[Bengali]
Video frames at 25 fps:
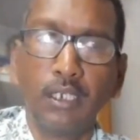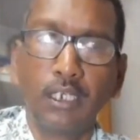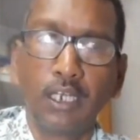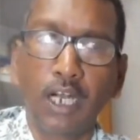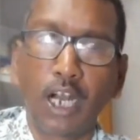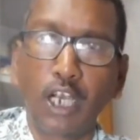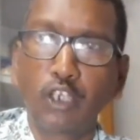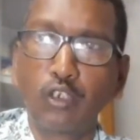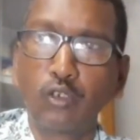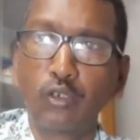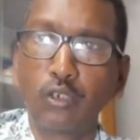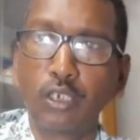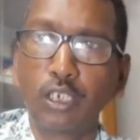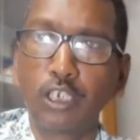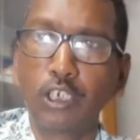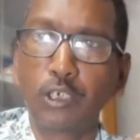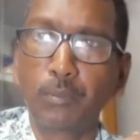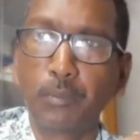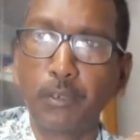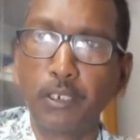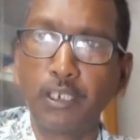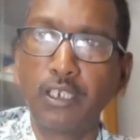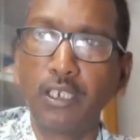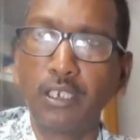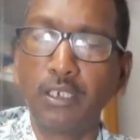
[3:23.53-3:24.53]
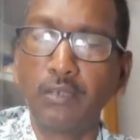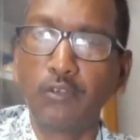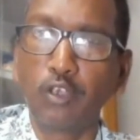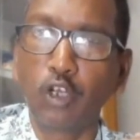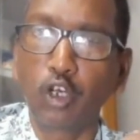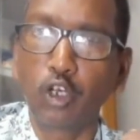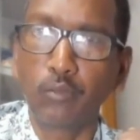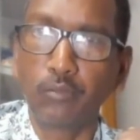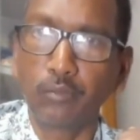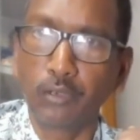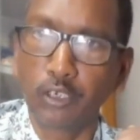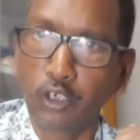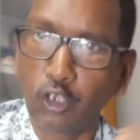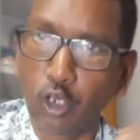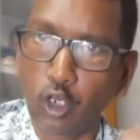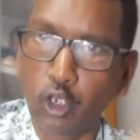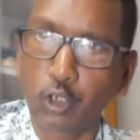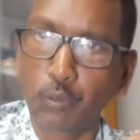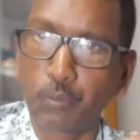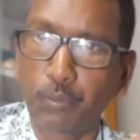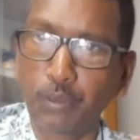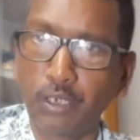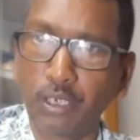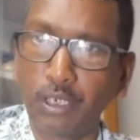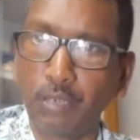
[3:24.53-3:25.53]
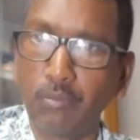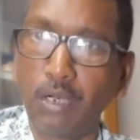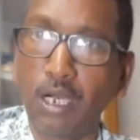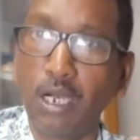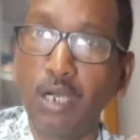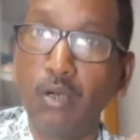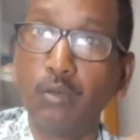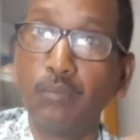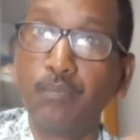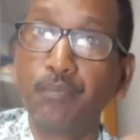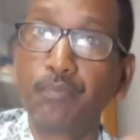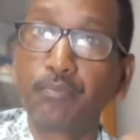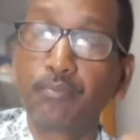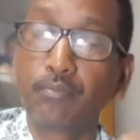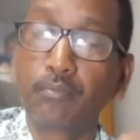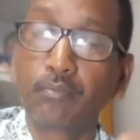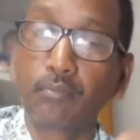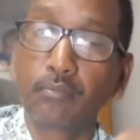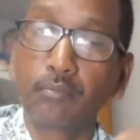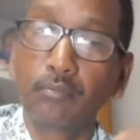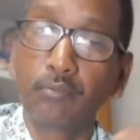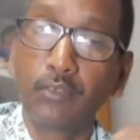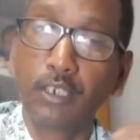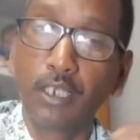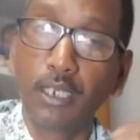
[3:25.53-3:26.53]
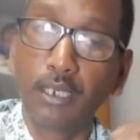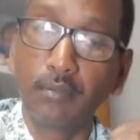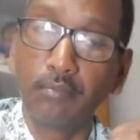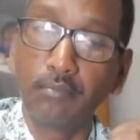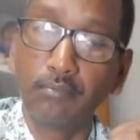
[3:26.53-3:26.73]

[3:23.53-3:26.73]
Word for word: রাজনৈতিক স্ফীতি জল মানে জলস্ফীতি বা যে